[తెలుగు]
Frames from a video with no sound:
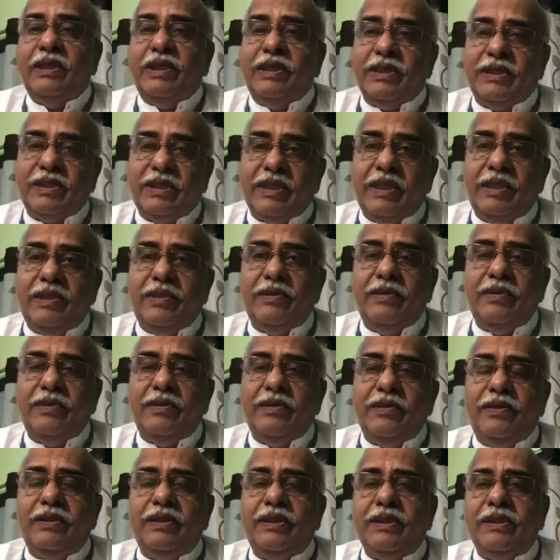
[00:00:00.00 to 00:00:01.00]

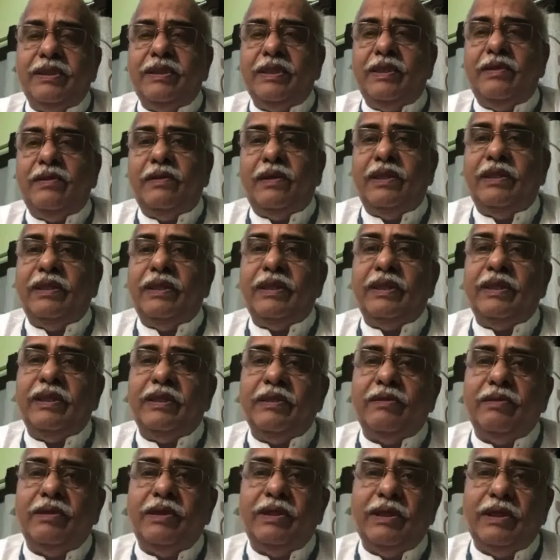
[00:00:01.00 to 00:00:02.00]
డిస్కంటిన్యూ చేశారు
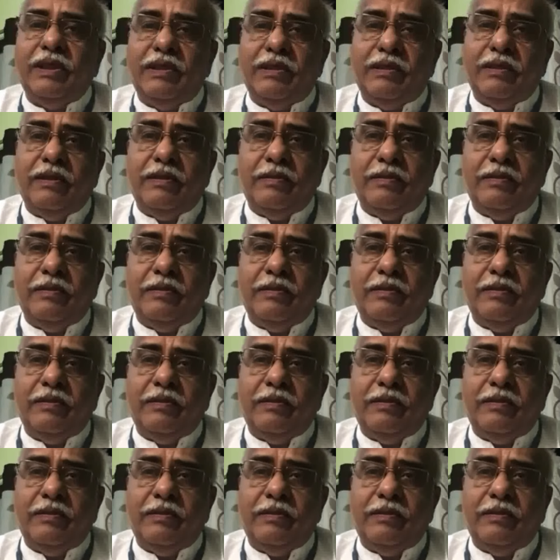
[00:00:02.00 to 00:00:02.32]
అంతేకాకుండా